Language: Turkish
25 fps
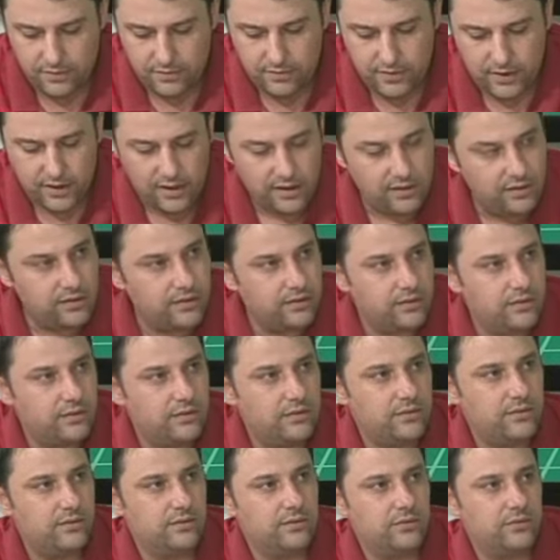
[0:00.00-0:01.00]
yıl Vedat. önce
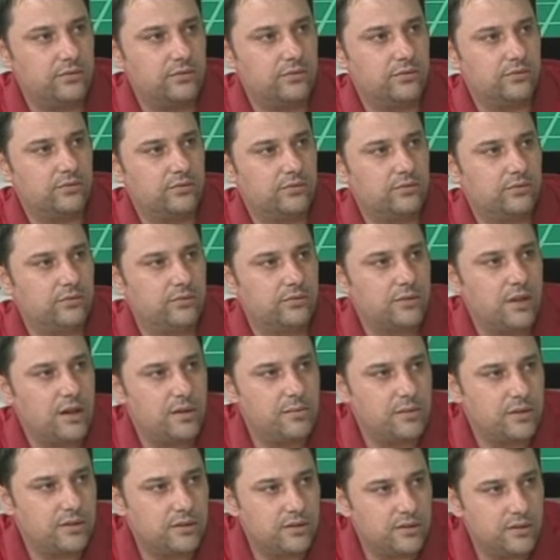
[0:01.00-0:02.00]

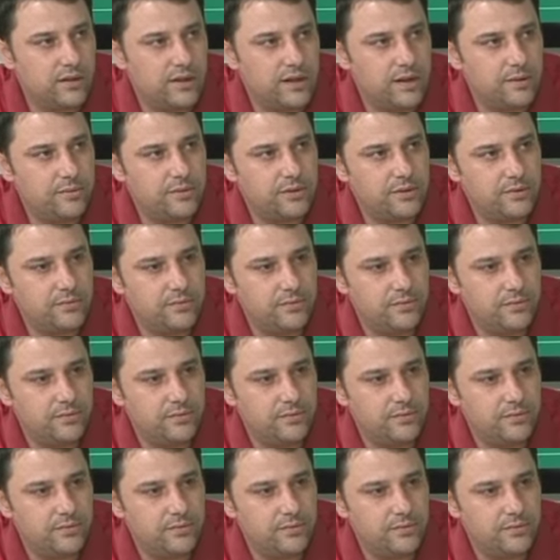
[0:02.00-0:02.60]
Tam Ersun Yanal'da